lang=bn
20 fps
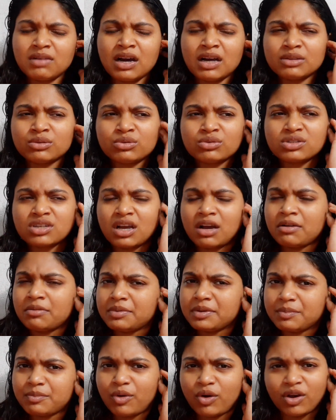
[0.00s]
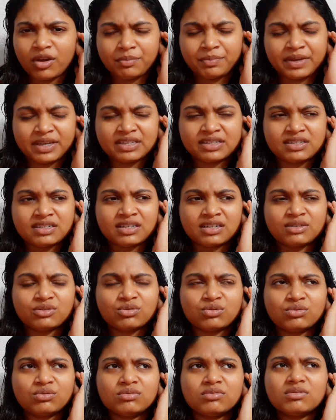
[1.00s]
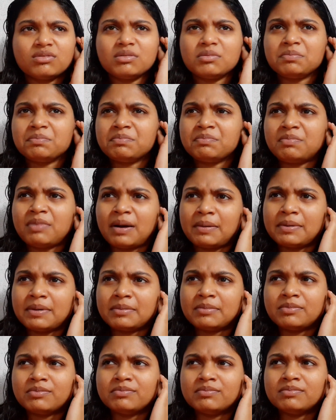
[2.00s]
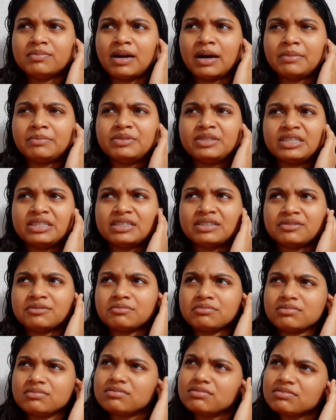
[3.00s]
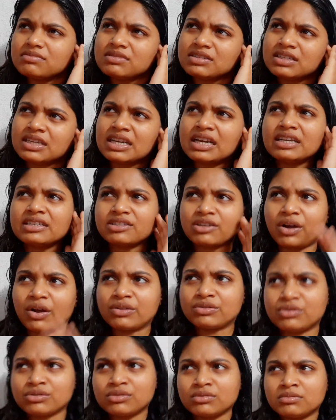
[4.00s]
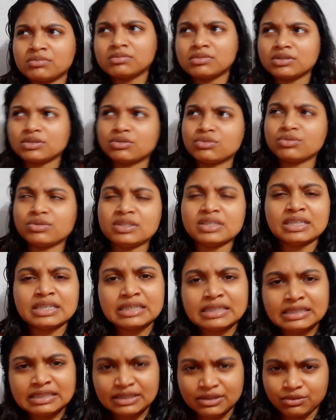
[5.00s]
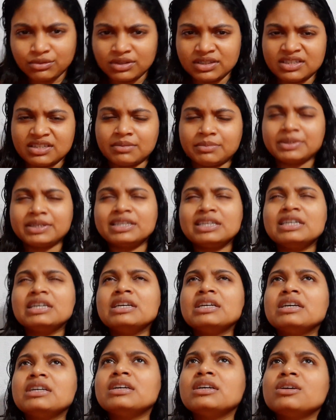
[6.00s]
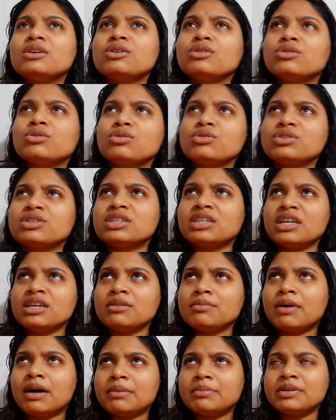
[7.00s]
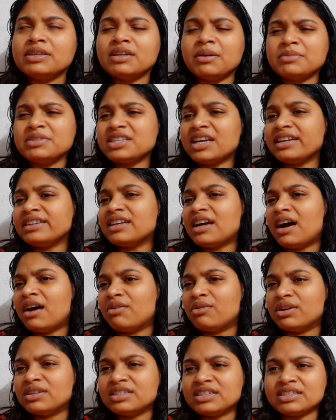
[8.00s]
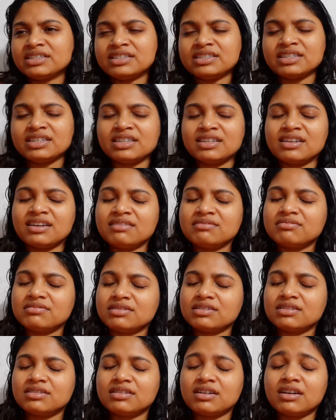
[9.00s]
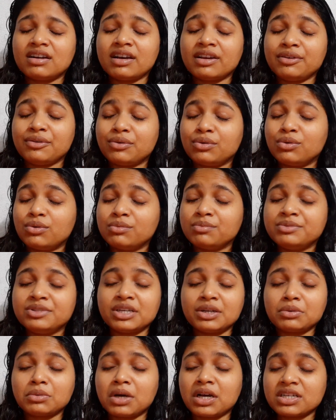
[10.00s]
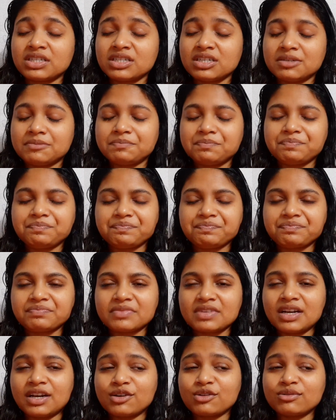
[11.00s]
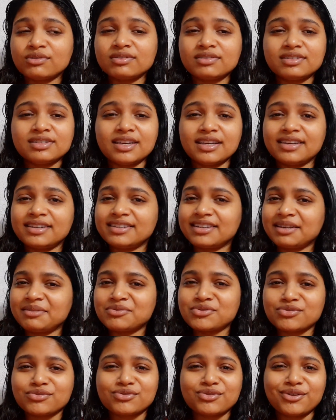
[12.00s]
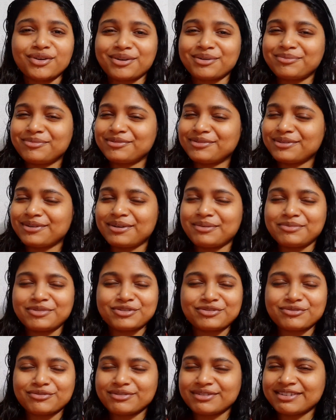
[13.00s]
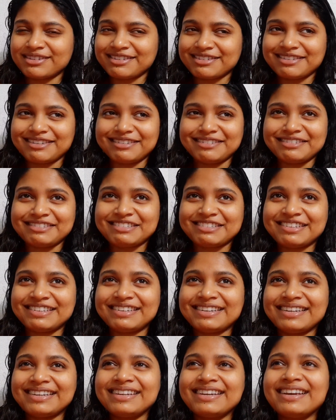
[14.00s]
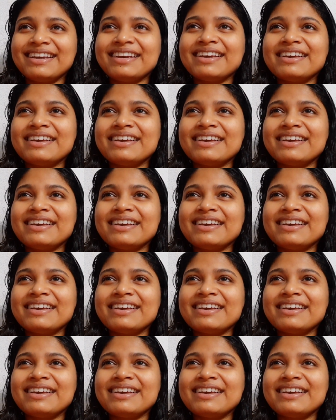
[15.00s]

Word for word: মা তো স্বাভাবিক ভয় পেয়েছে একটু বাবা ভাবছে যে ঠিক আছে হয়তো দুদিনে ঠিক হয়ে যাবে তো সেইভাবেই আমি জানি না আওয়াজ আসছে কিনা আই হোপ যেন আসে কারণ সেকেন্ড টাইম শ্যুট করার মতন আমার শরীরের কন্ডিশন নেই